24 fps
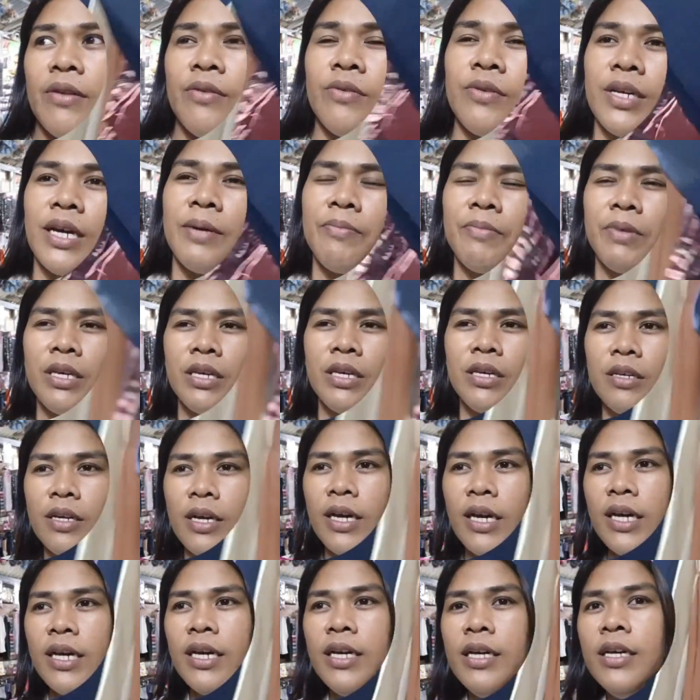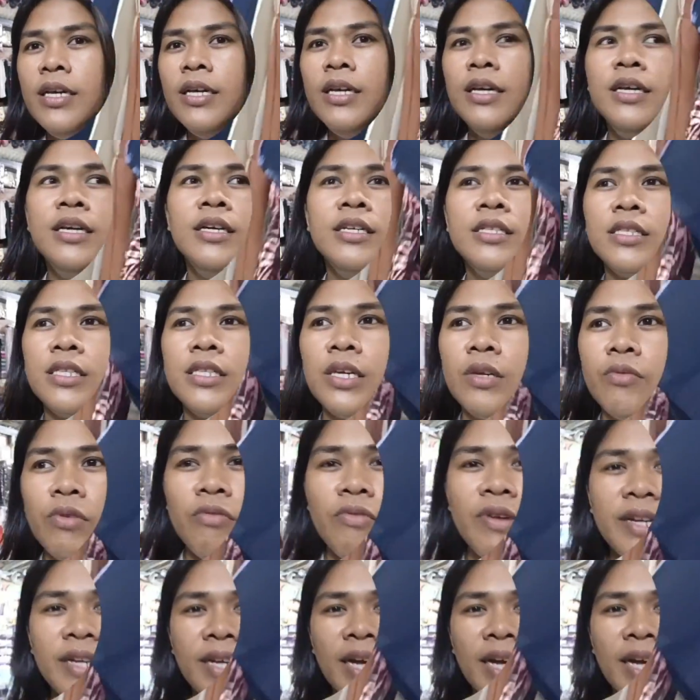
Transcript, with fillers: Meron kaming uh, tigbo